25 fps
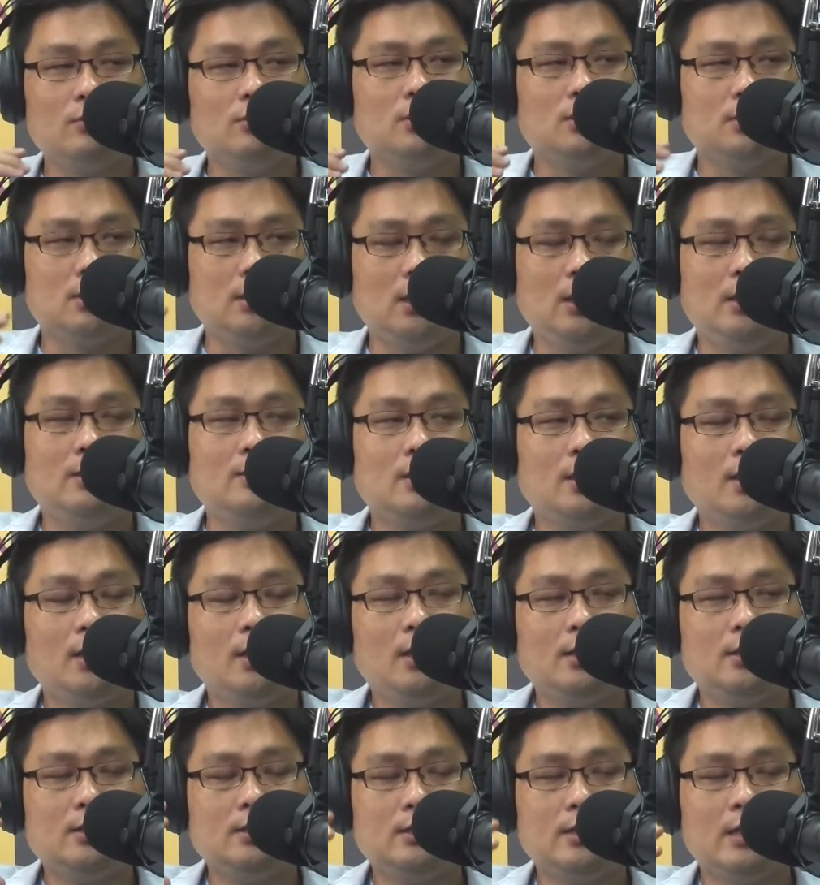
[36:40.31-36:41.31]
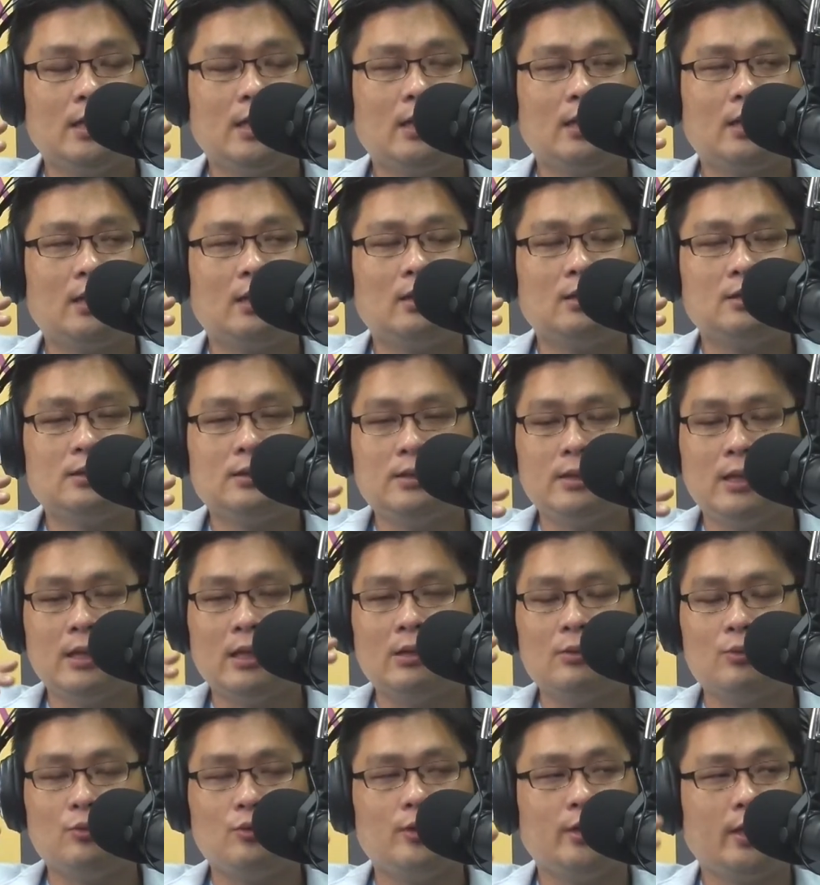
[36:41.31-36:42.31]
就是因迄个声
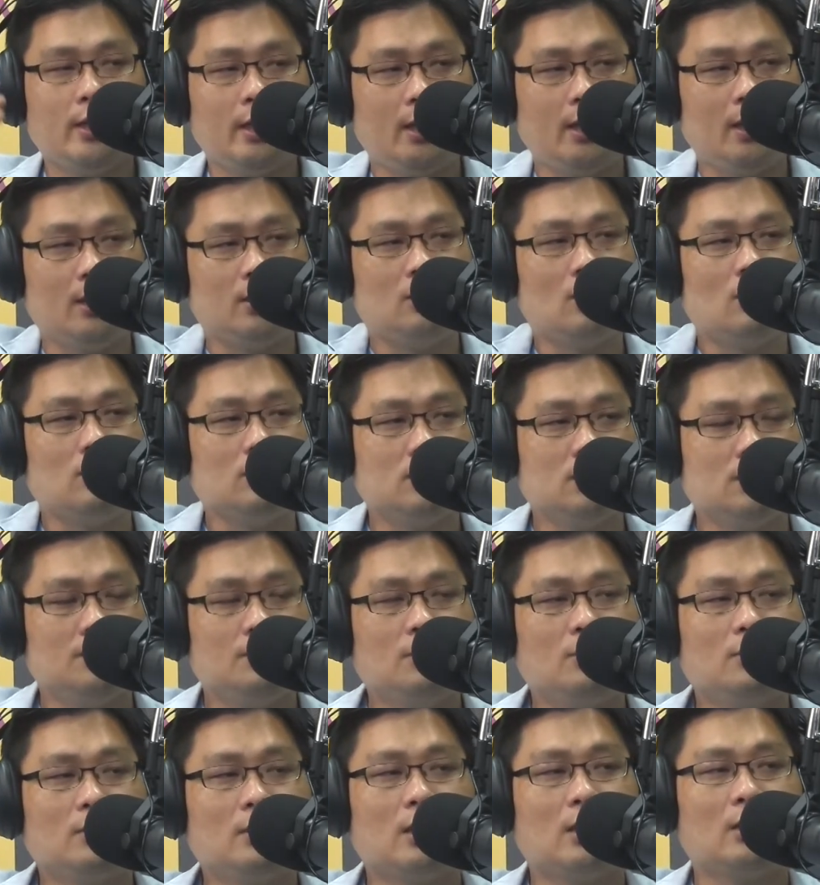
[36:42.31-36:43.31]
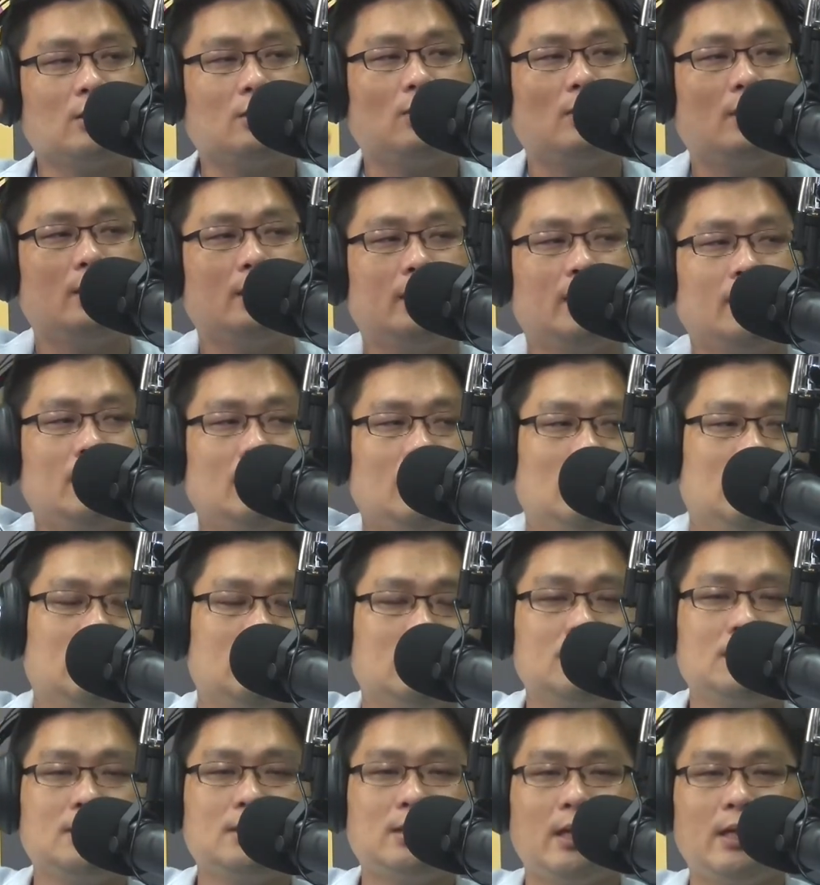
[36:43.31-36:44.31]
声温的系统是无共款是这
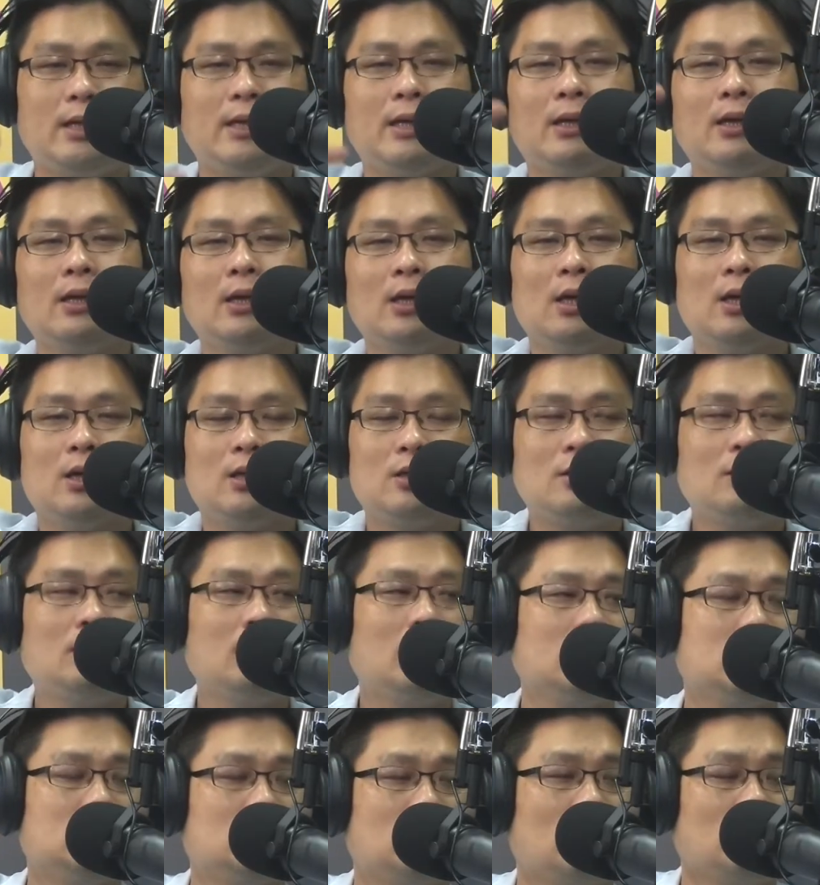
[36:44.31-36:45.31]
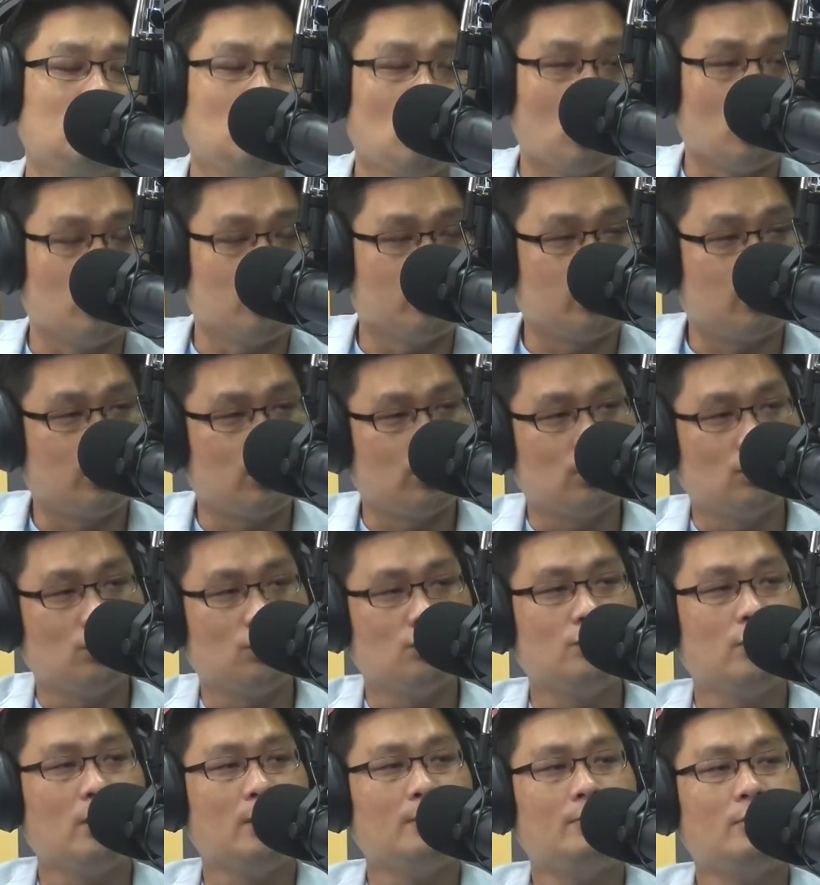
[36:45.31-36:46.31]
是第一个过来有一个用词
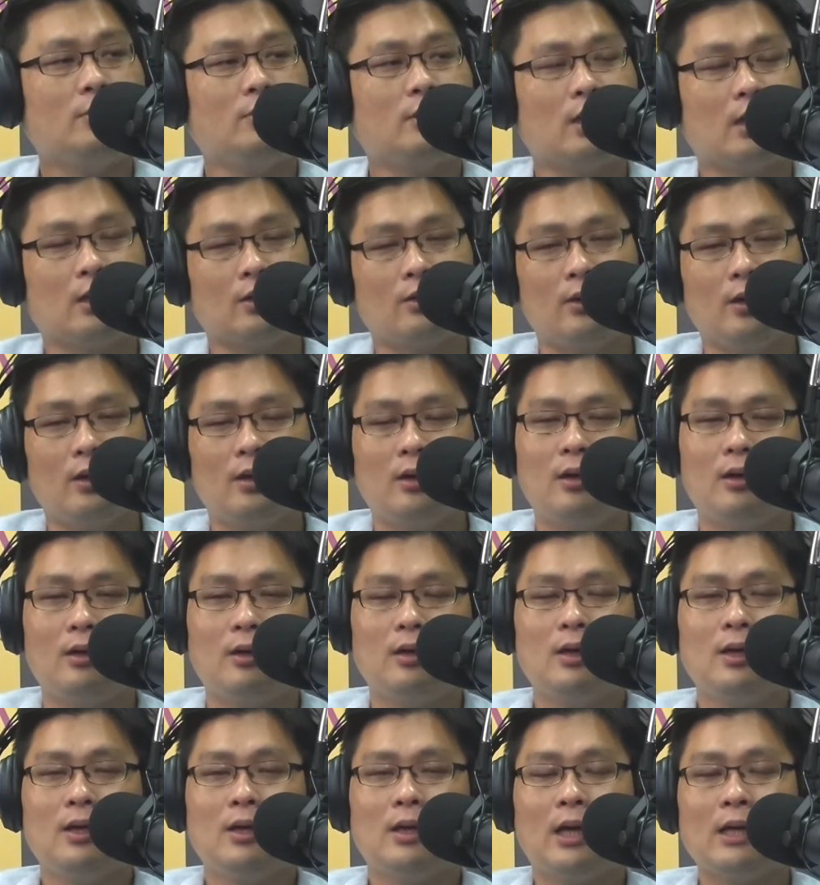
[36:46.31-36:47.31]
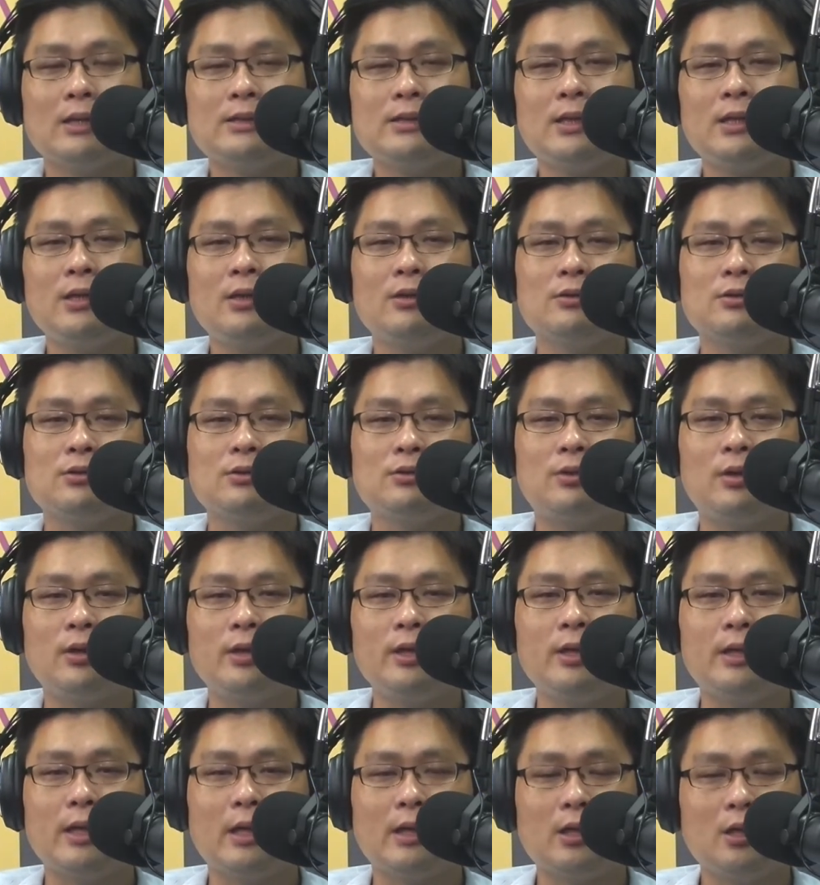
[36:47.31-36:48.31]
会无共款吼啊这个用词可能
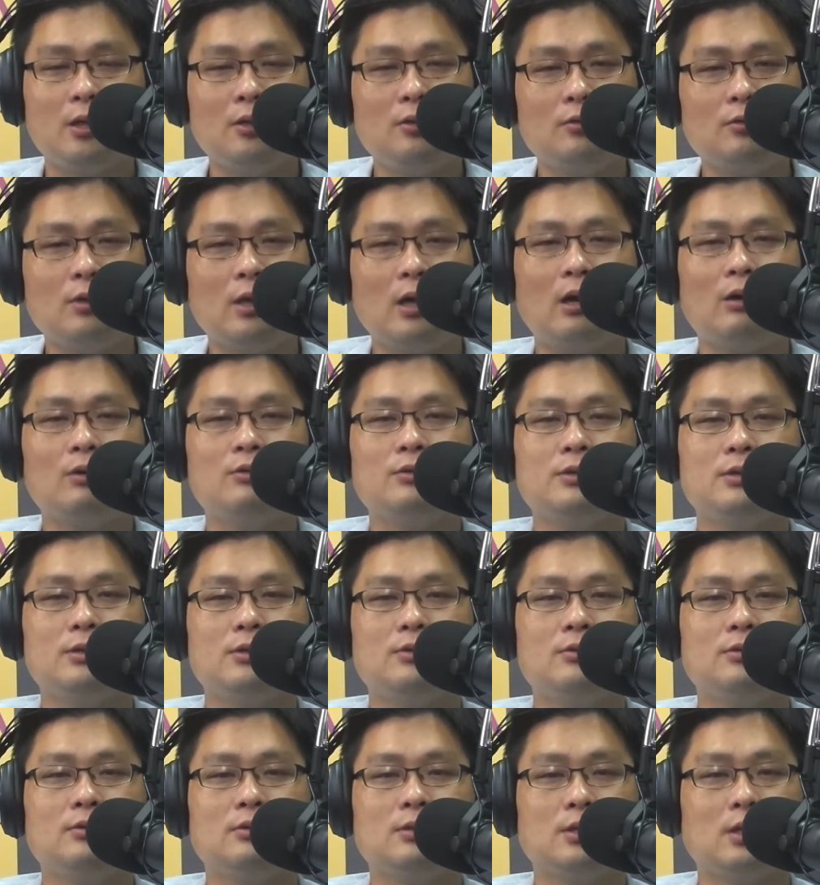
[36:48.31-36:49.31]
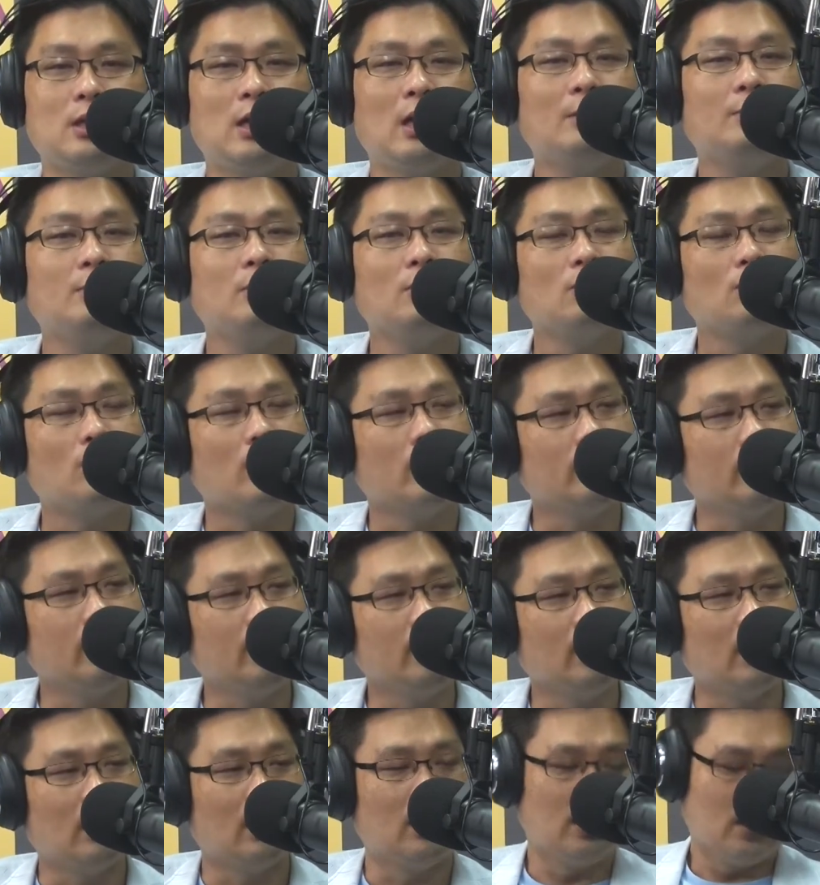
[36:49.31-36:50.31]
甲 Q 较有时阵是较无关系
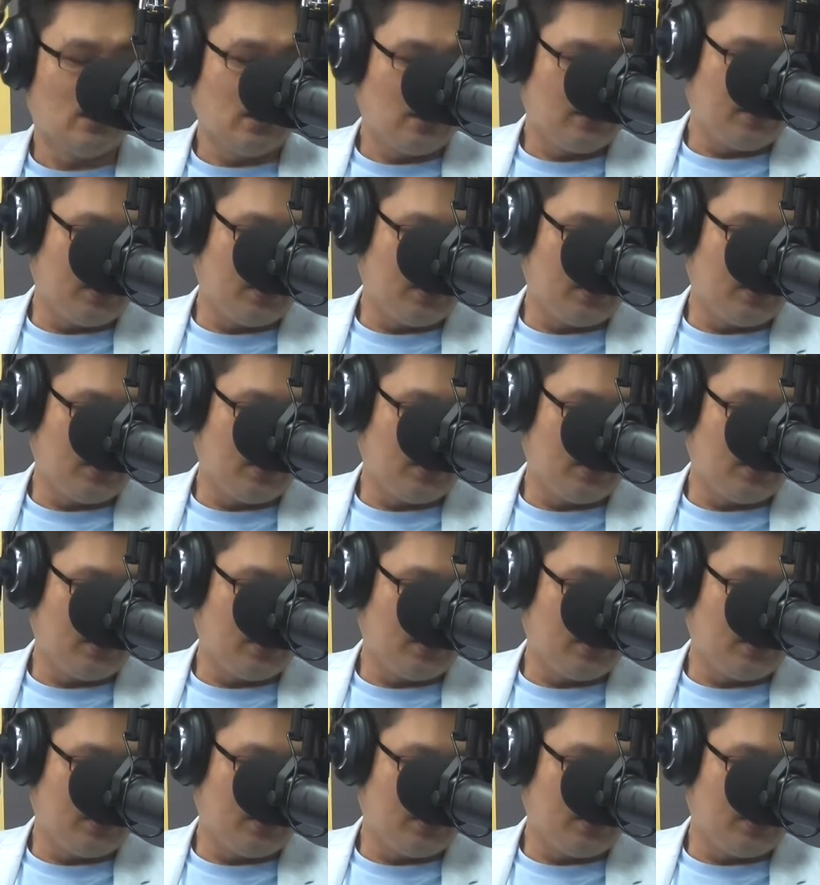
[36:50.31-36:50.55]
啦嗯比如